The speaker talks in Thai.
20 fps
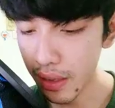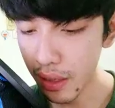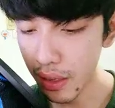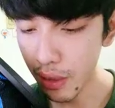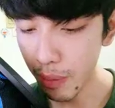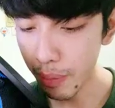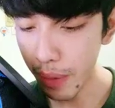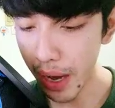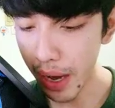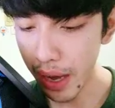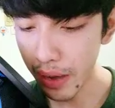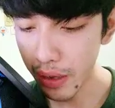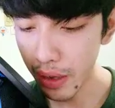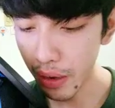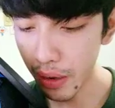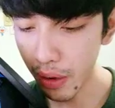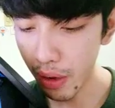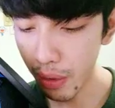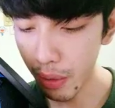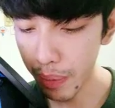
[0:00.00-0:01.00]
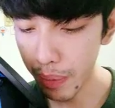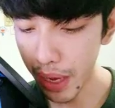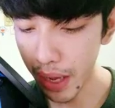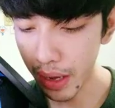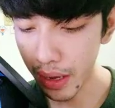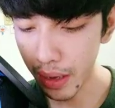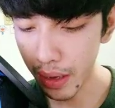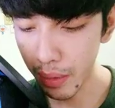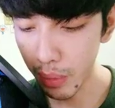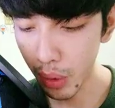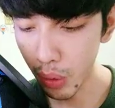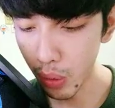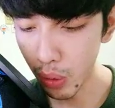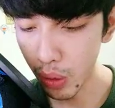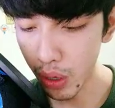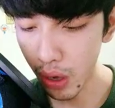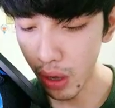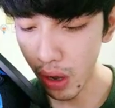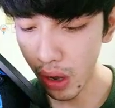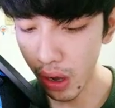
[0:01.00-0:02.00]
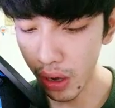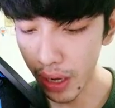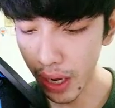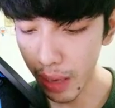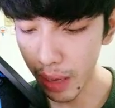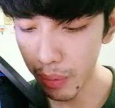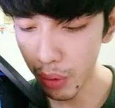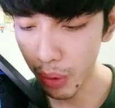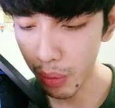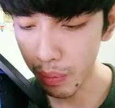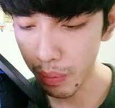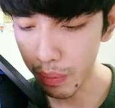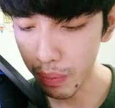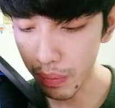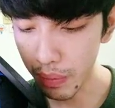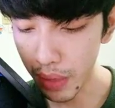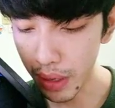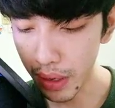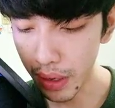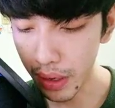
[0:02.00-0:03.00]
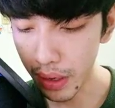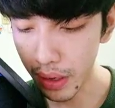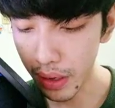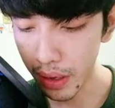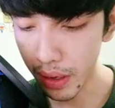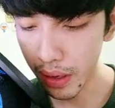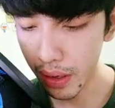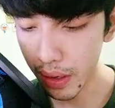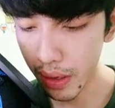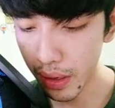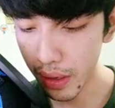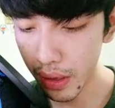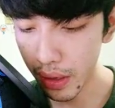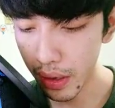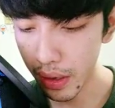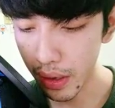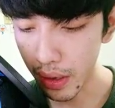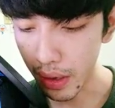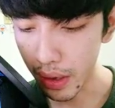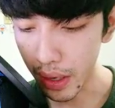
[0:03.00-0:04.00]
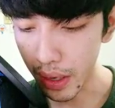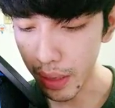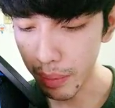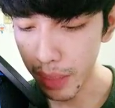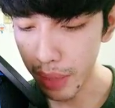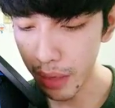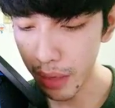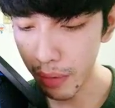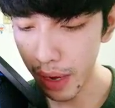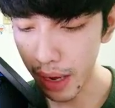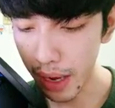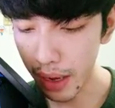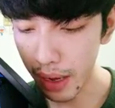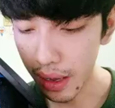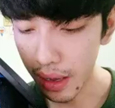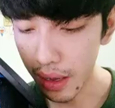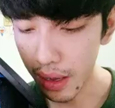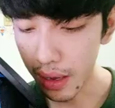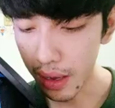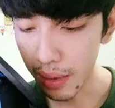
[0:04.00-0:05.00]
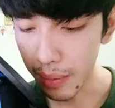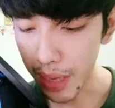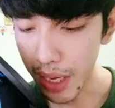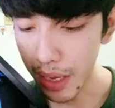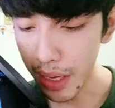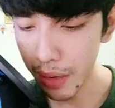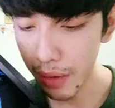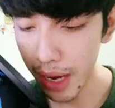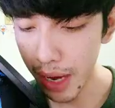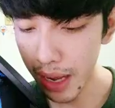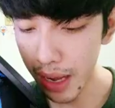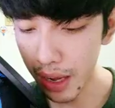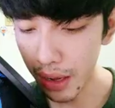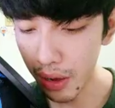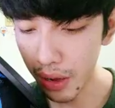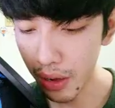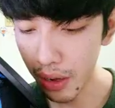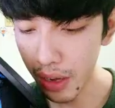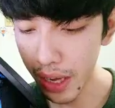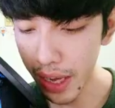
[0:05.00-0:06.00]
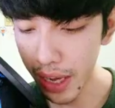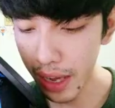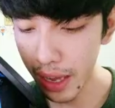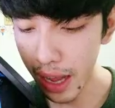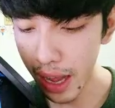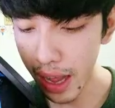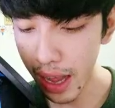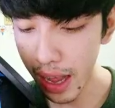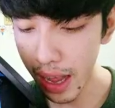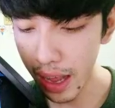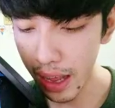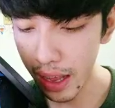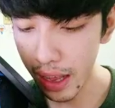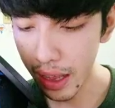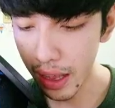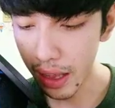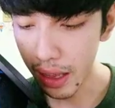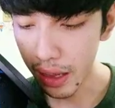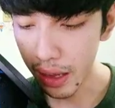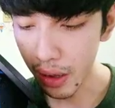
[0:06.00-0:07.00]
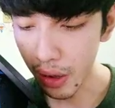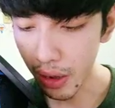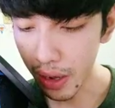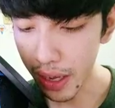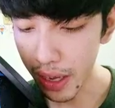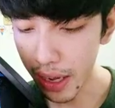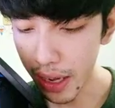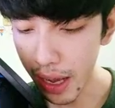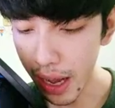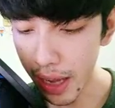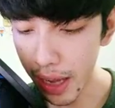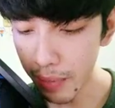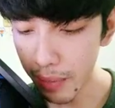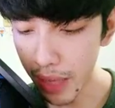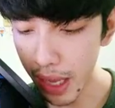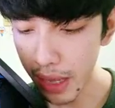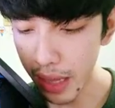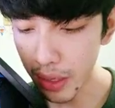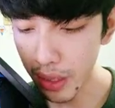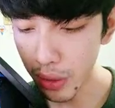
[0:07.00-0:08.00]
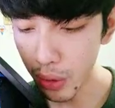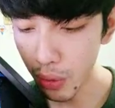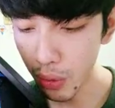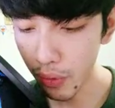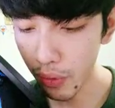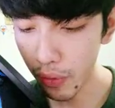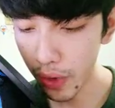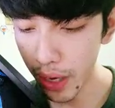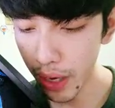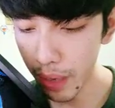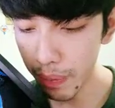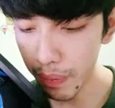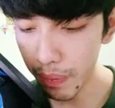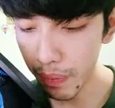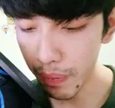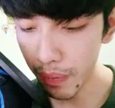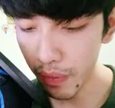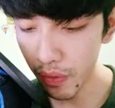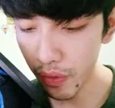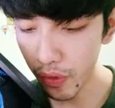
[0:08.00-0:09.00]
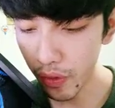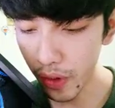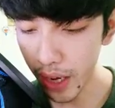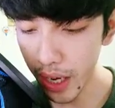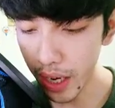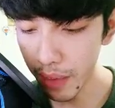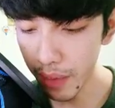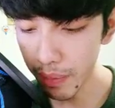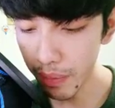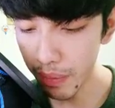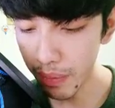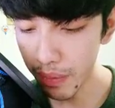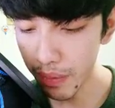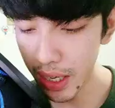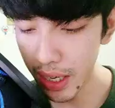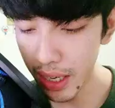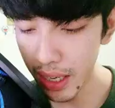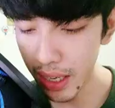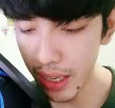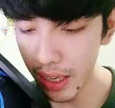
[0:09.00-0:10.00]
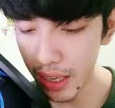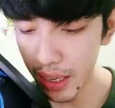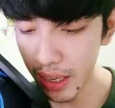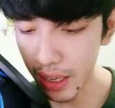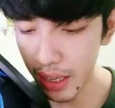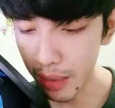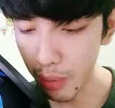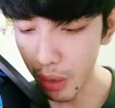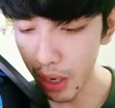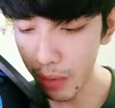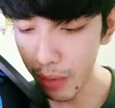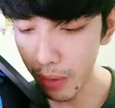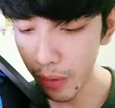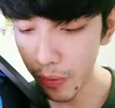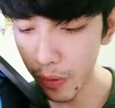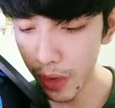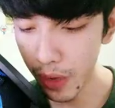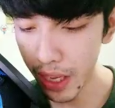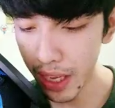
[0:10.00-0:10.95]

ชิ้นต่อไปเราจะออกเป็นมงกุฎทองนะครับผมเฮ้ยมีว่ะมีว่ะขอเลข5ขอเลข5น้ำตาจะอยู่ปึ๊บนี่บอกเลยว่าฟ